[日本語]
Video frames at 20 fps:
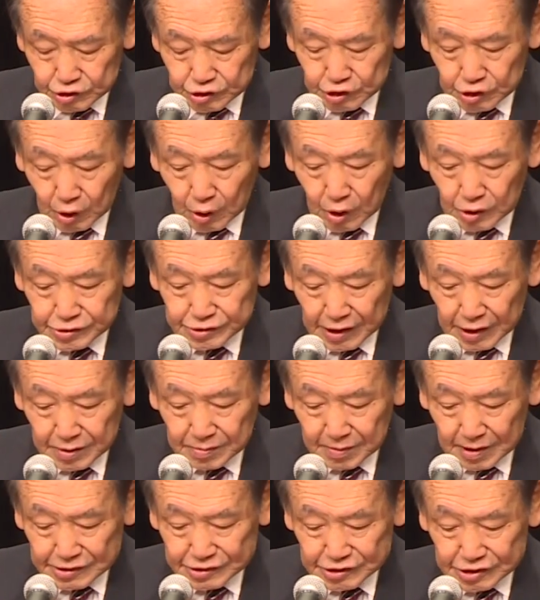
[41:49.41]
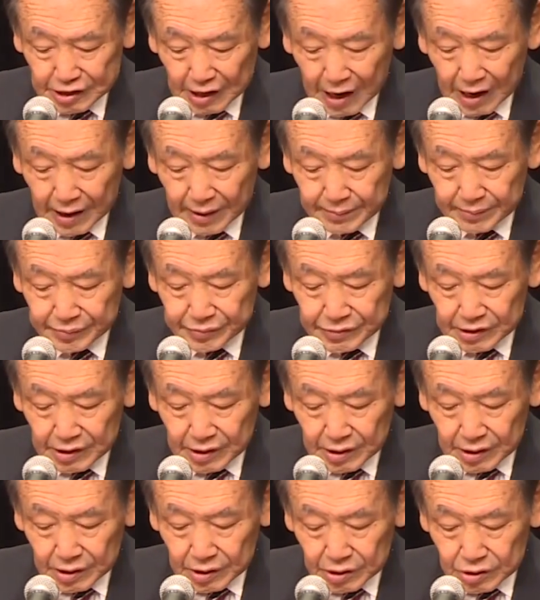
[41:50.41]
今年は17の
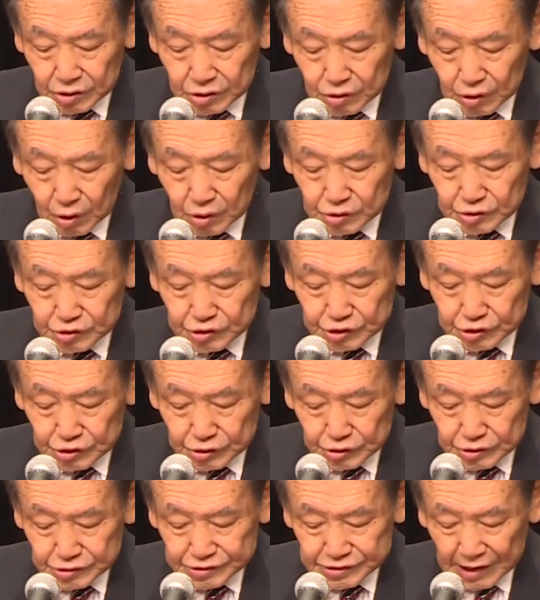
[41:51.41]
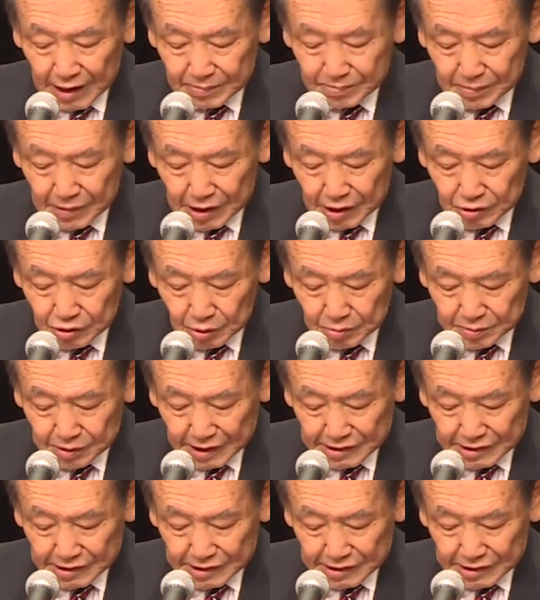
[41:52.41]
町会や自治会から推薦され